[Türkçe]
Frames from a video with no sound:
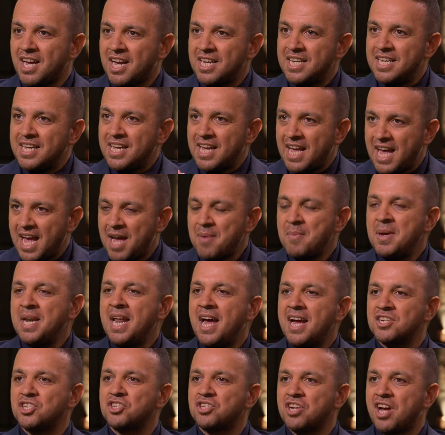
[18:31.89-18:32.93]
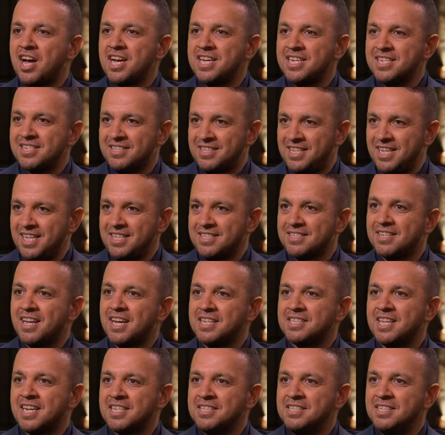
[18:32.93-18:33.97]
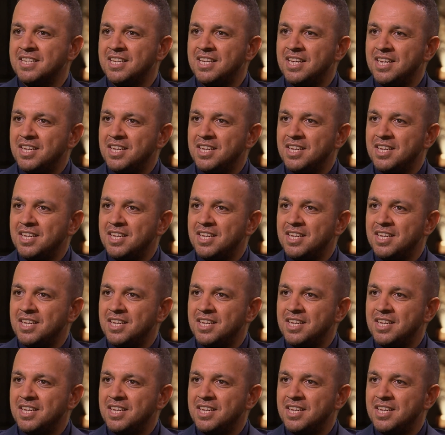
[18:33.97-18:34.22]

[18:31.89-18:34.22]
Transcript: Yani hemen her şair de zaten